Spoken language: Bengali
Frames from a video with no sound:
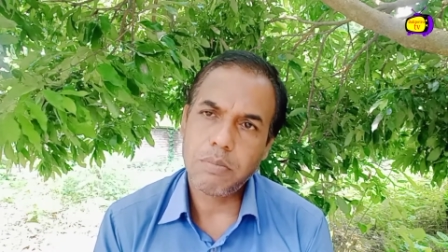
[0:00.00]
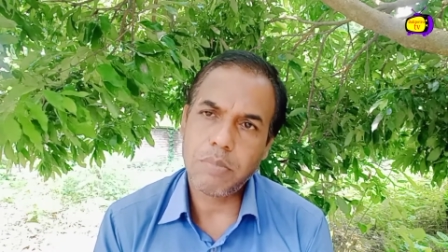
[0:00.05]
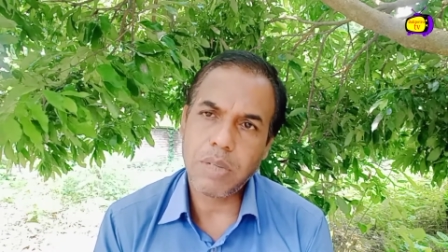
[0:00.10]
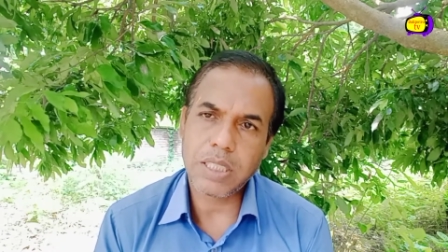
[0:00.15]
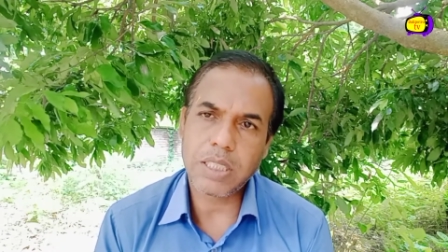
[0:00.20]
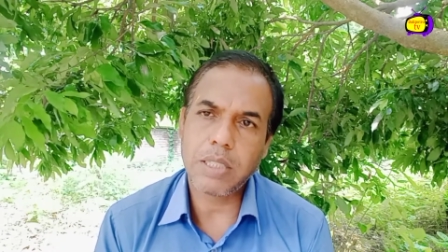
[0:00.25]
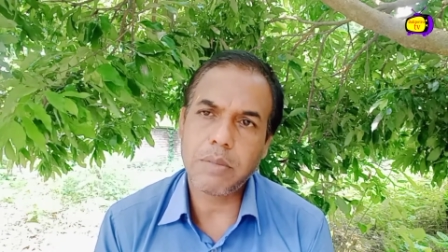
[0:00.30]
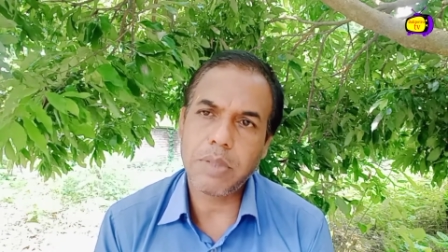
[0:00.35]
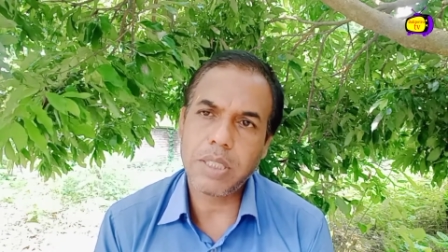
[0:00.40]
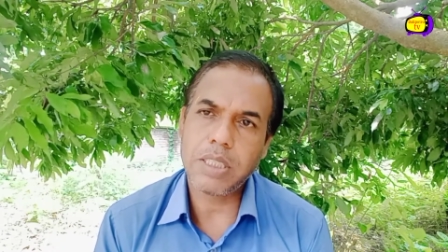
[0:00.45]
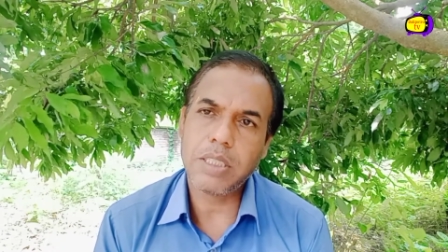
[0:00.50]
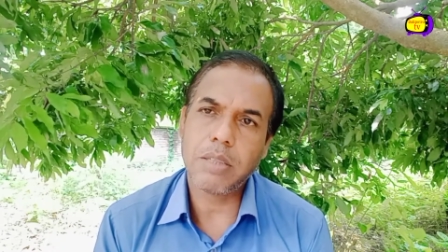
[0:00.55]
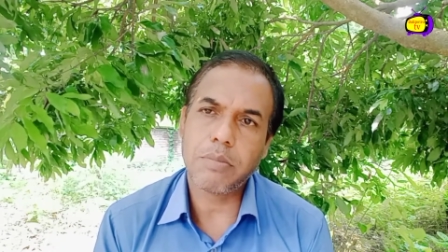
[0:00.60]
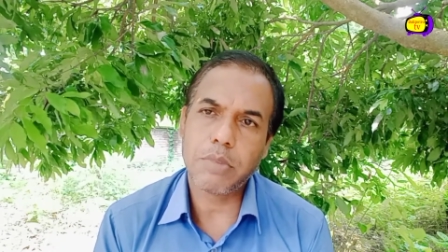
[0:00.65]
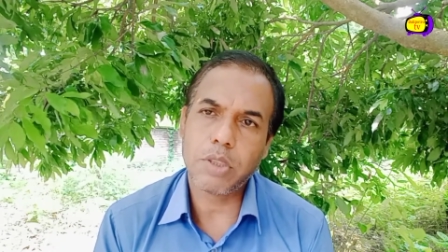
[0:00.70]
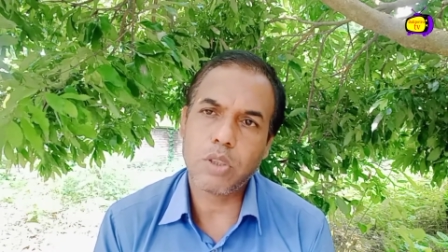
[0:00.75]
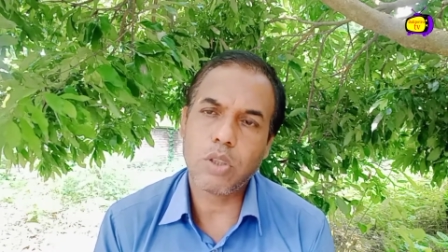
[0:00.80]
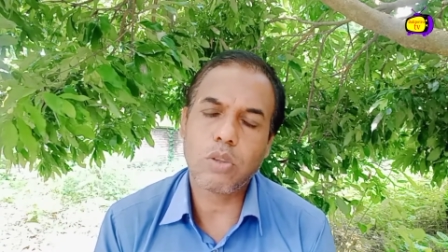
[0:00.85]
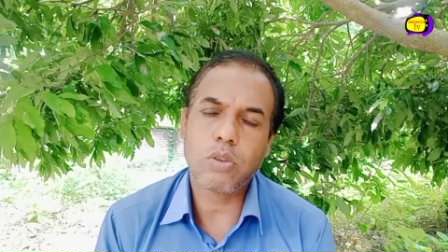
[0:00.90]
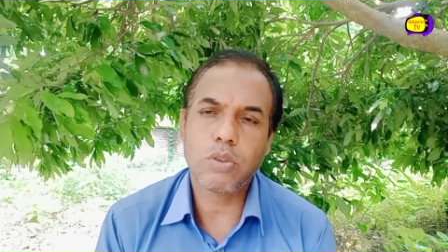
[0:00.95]
বাসা বাড়িতে
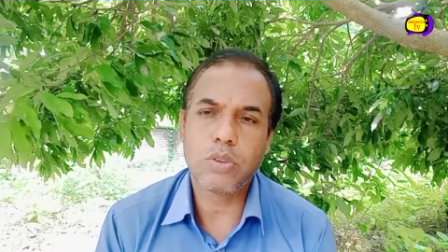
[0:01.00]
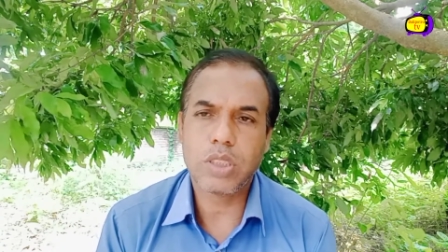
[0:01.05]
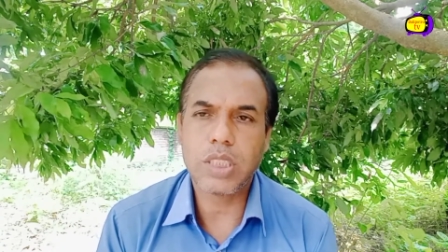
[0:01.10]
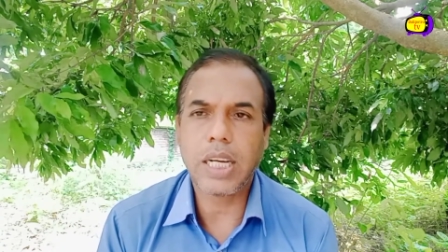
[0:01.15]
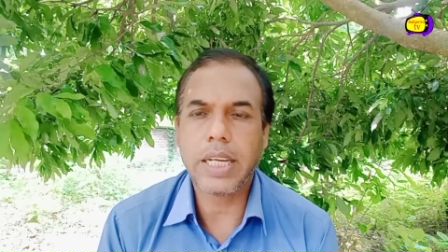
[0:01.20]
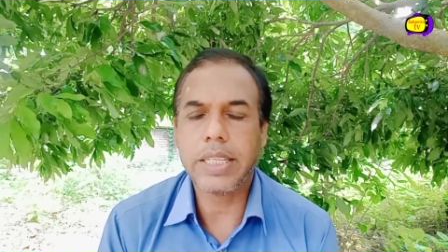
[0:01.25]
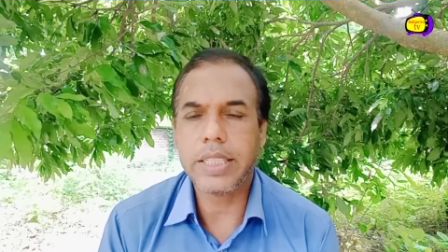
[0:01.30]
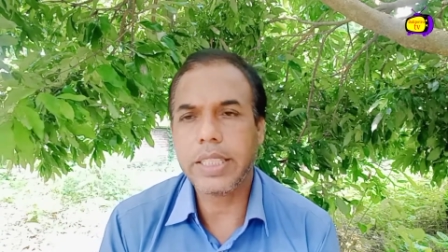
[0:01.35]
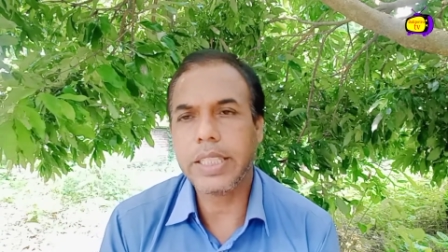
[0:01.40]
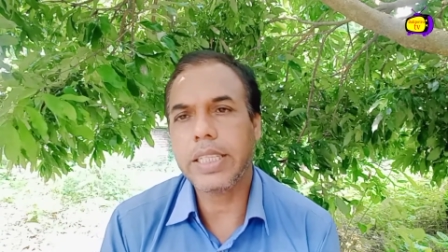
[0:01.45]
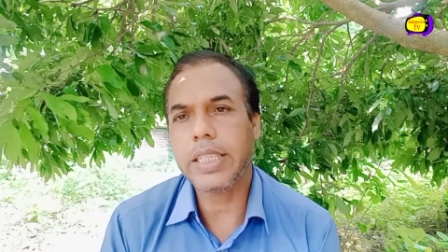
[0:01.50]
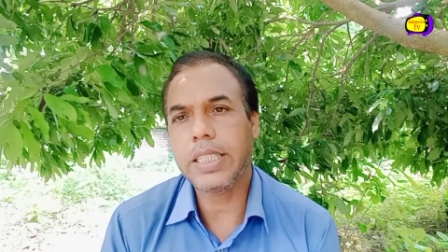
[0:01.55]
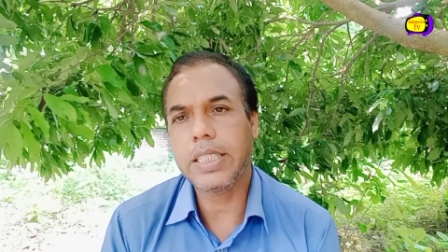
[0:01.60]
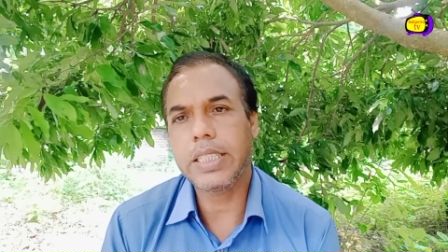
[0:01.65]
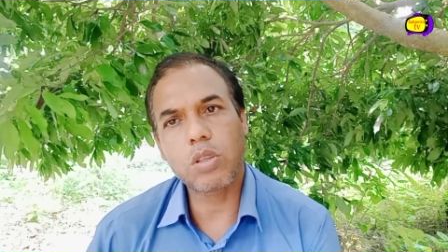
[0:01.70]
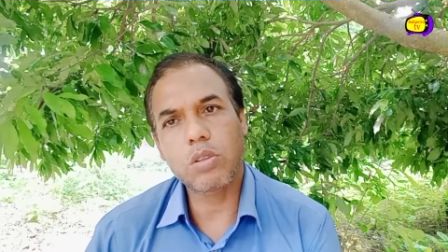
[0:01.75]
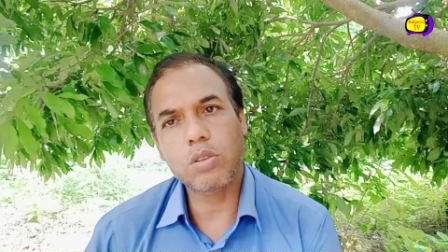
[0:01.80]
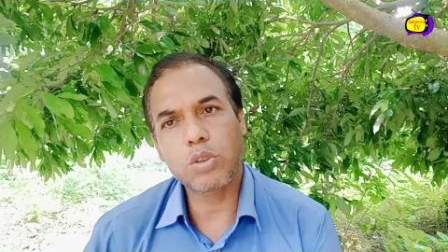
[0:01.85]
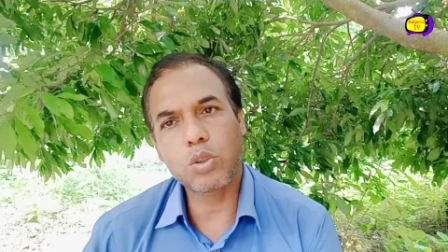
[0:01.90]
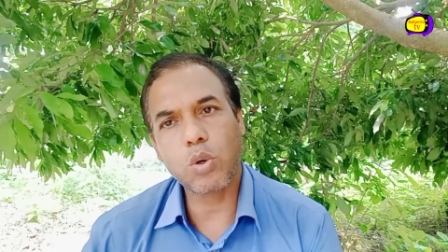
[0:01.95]
আমরা যখন যাই দেখি
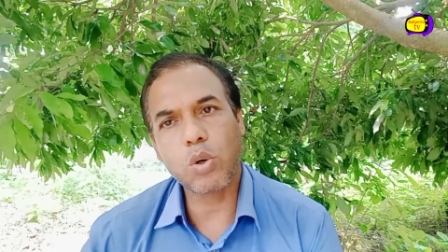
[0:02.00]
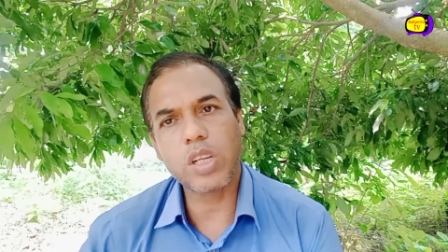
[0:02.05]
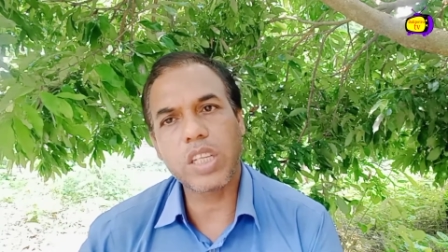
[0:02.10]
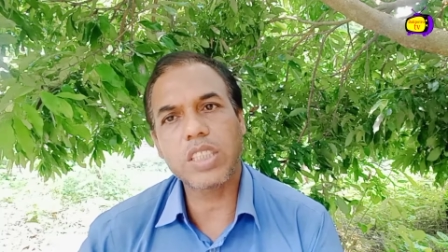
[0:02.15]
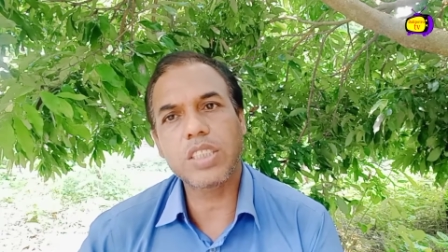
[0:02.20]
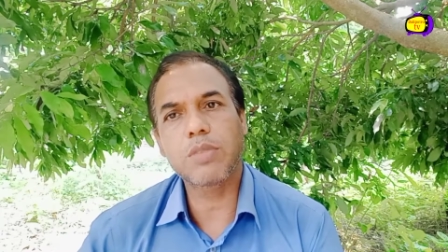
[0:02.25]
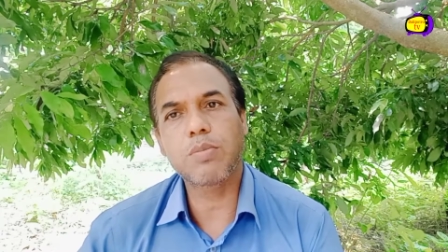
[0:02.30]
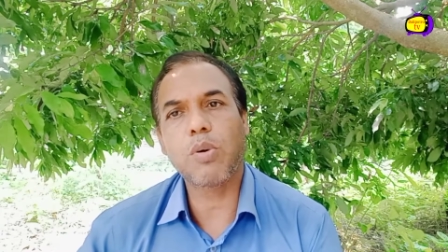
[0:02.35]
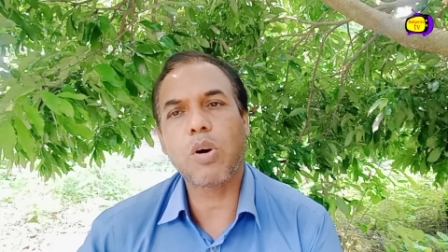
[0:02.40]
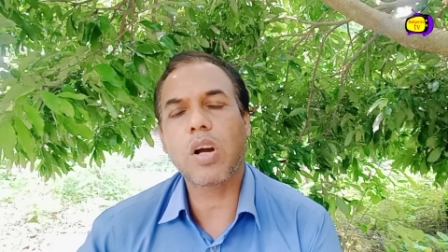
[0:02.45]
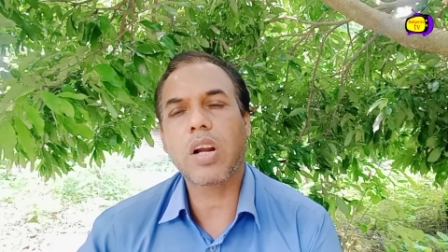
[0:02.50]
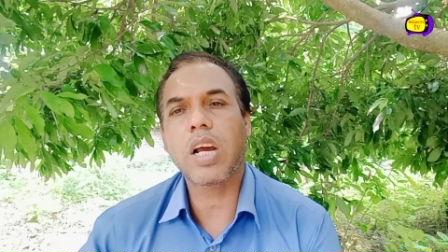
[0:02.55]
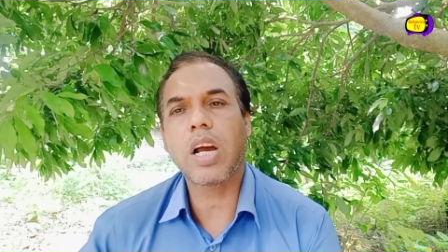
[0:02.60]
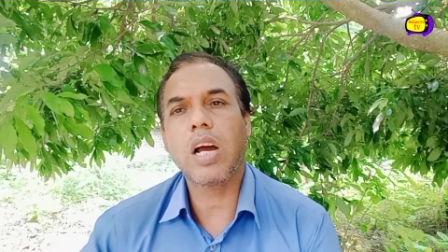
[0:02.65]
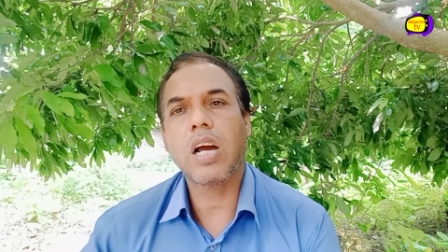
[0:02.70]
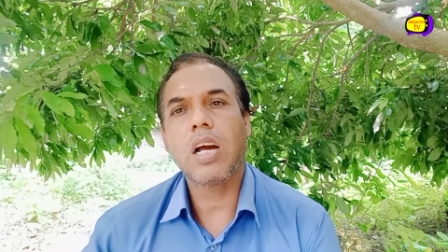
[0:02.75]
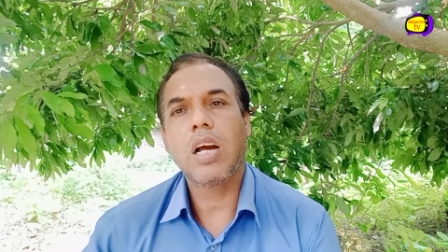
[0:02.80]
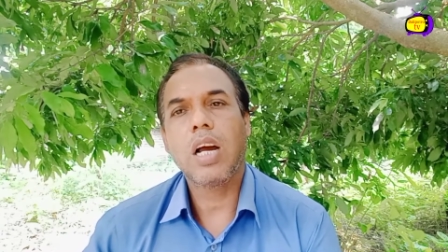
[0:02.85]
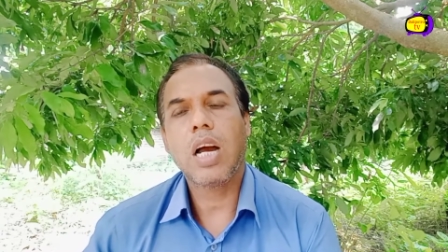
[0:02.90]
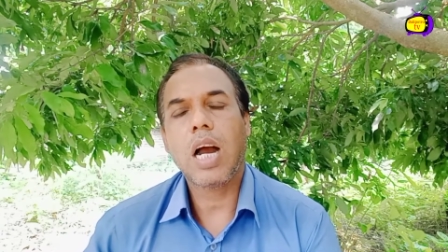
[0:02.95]
শোকেজ ভরা
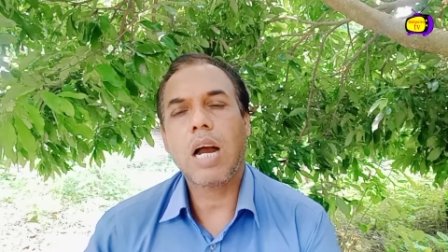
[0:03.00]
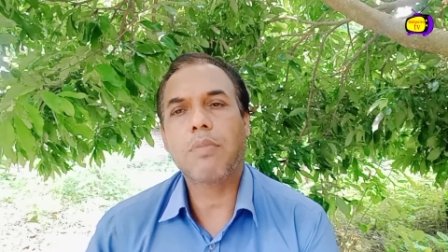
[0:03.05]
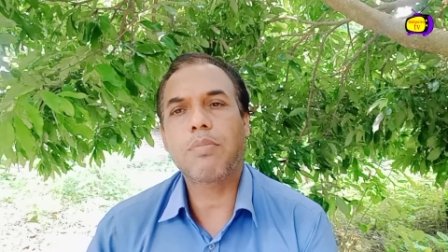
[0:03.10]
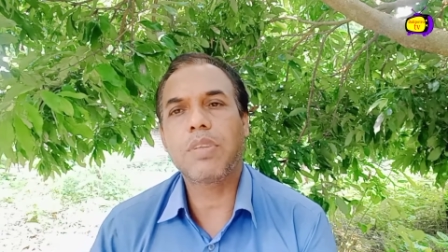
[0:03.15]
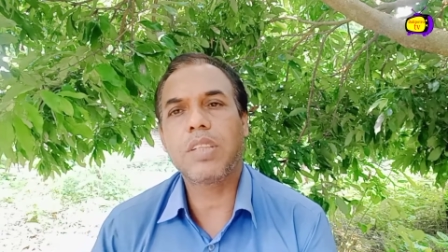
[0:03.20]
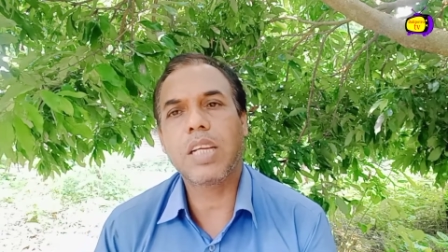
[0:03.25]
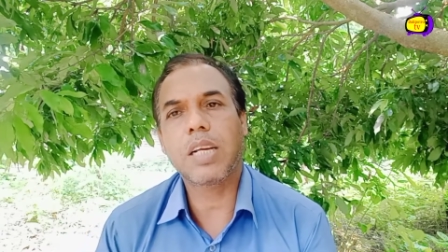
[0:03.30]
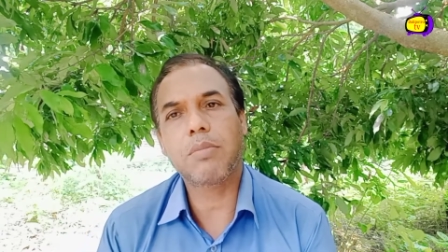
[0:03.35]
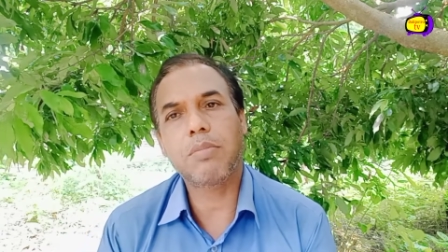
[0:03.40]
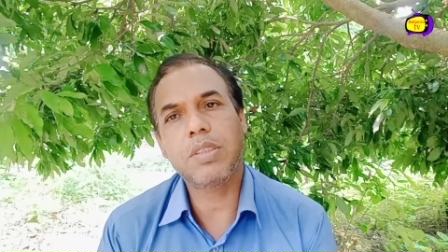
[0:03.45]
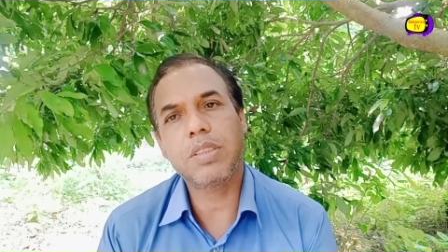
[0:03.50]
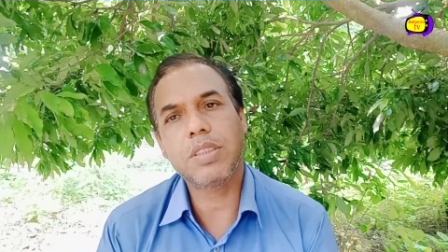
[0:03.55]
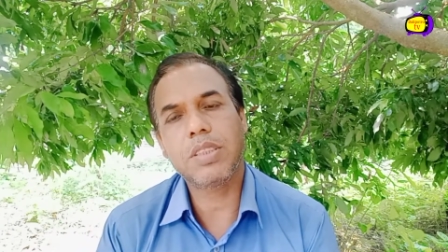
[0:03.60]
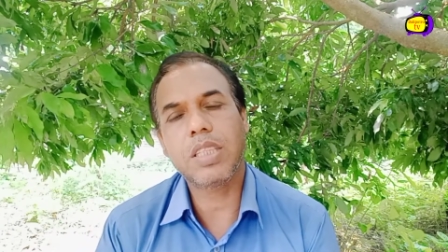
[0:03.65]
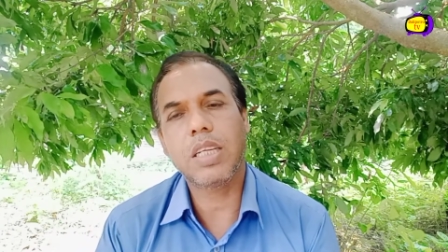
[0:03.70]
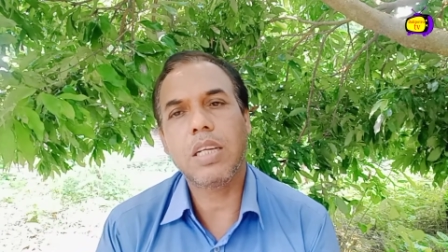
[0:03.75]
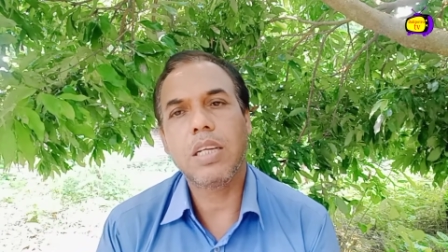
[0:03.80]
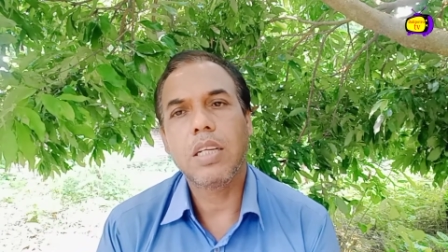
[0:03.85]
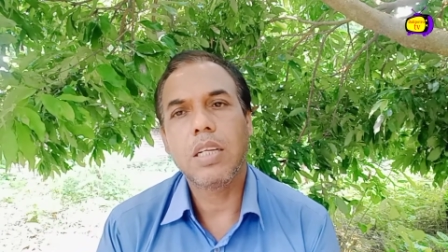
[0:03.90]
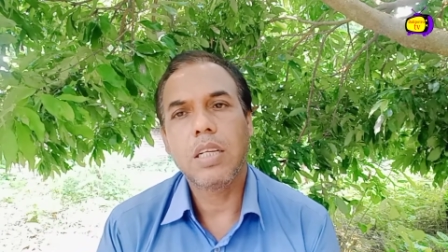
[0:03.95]
আপনি দেখবেন যে